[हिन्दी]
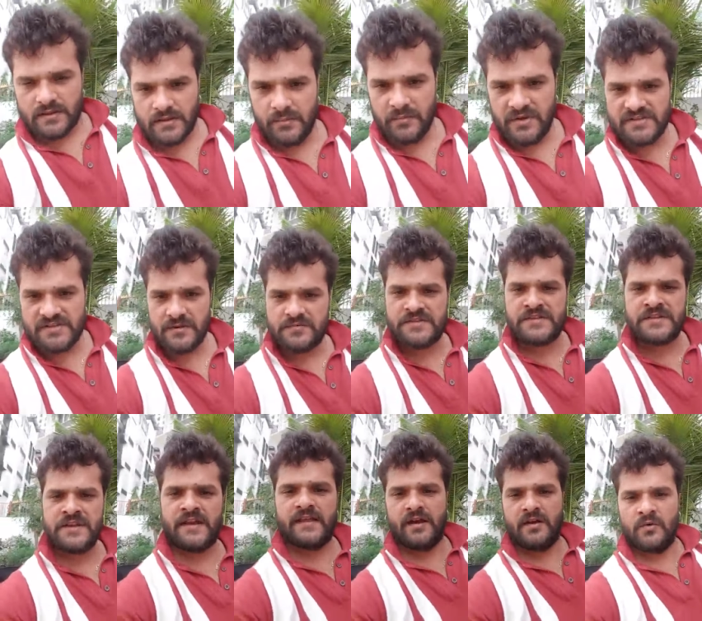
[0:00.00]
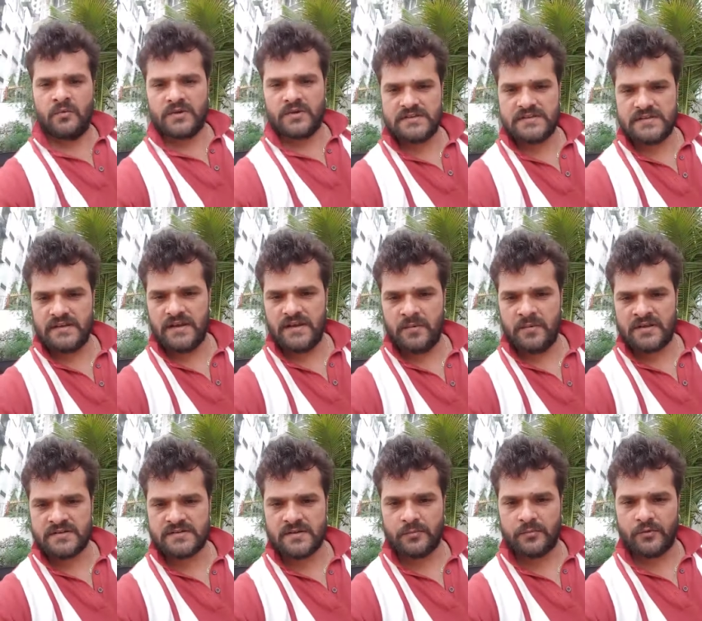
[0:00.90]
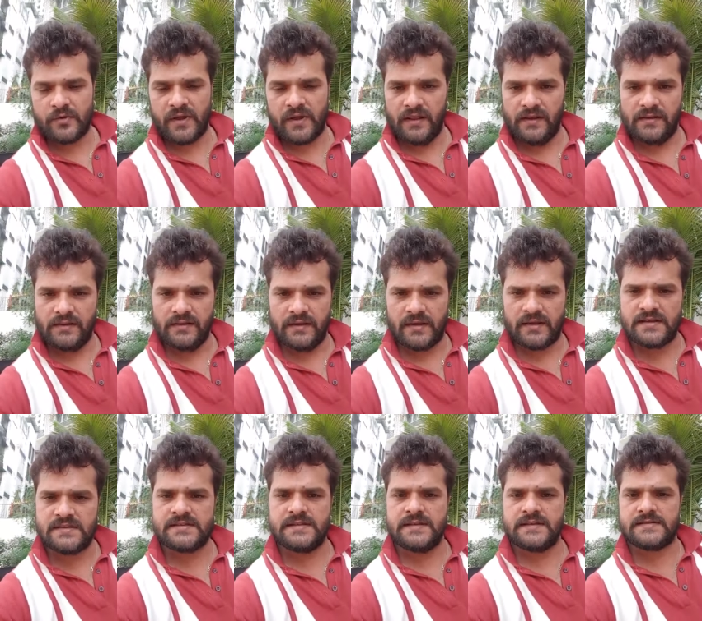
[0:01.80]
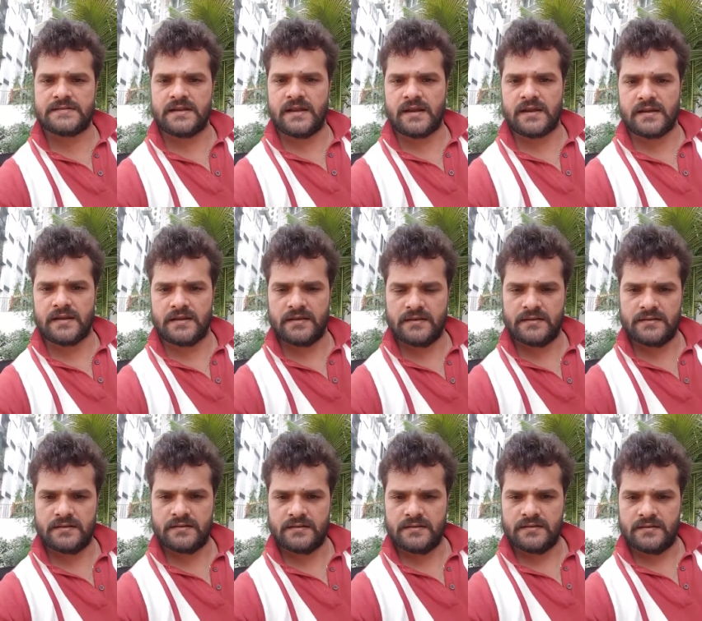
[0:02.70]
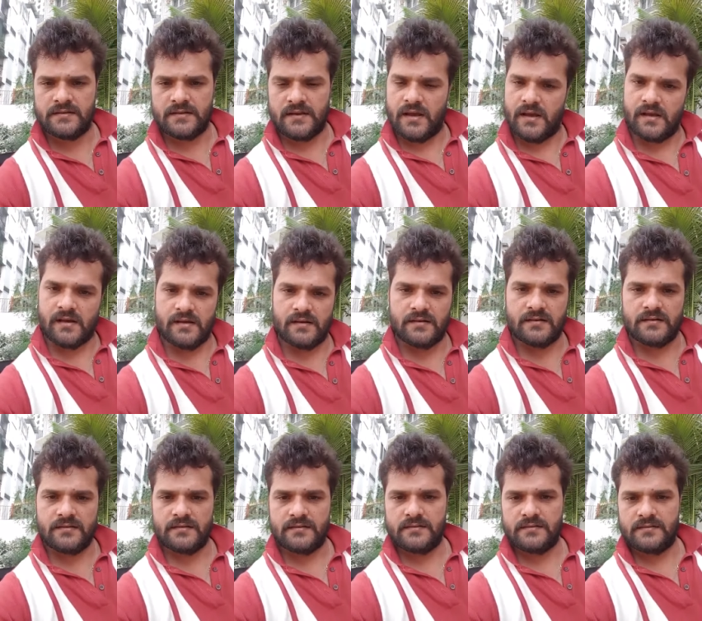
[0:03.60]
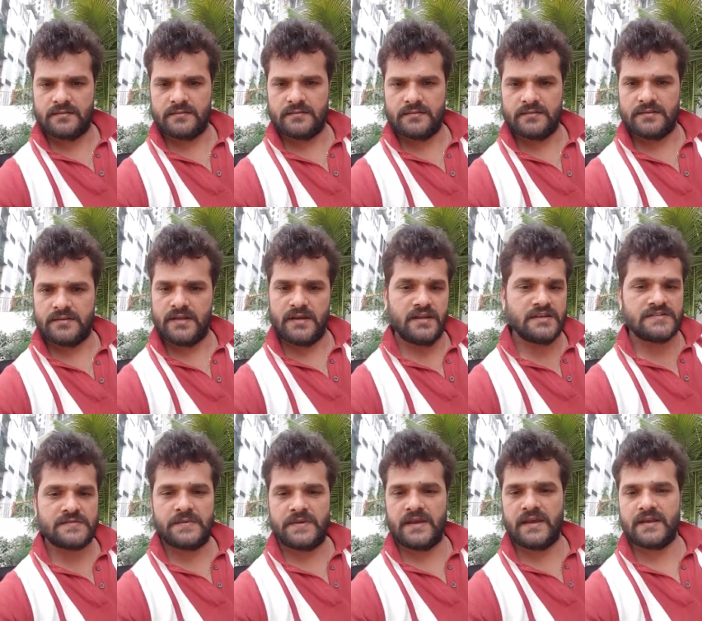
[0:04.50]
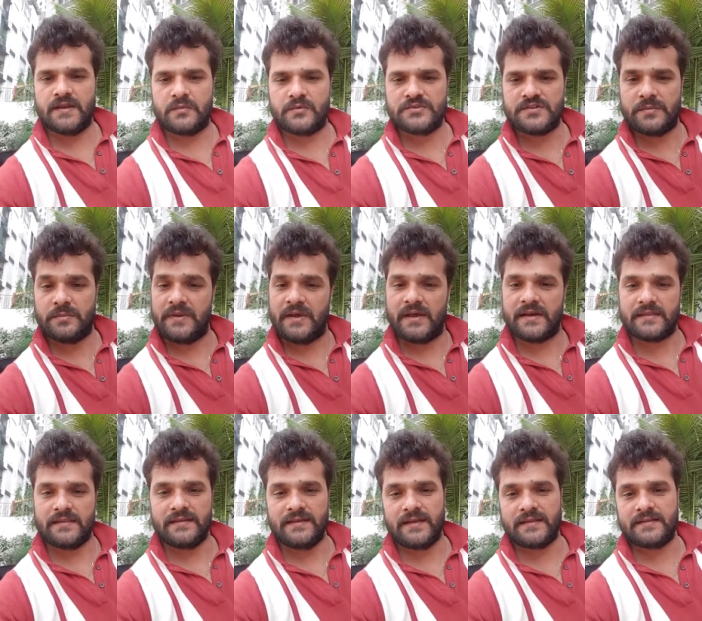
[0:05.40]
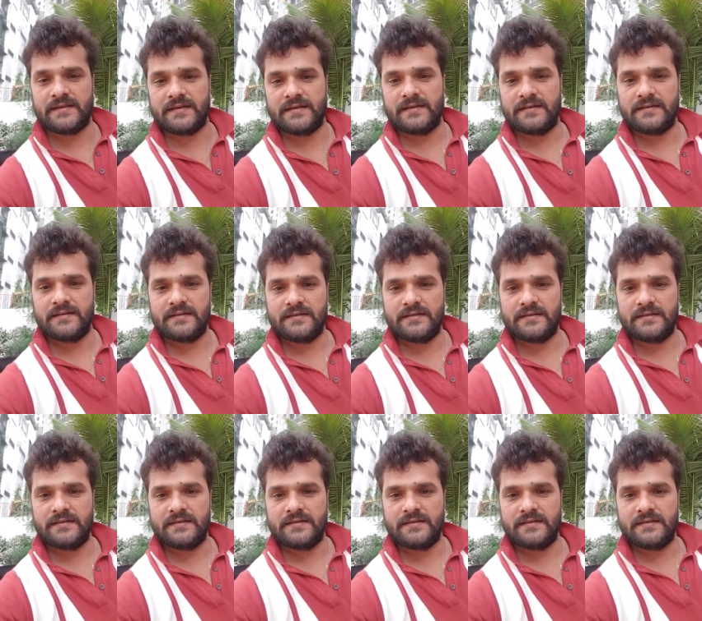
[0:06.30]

क्यों मैं जब से आया हूँ किसी ने मेरा सपोर्ट नहीं किया किसी स्टार ने हाँ दिनेश भैया ने मुझे प्यार दिया था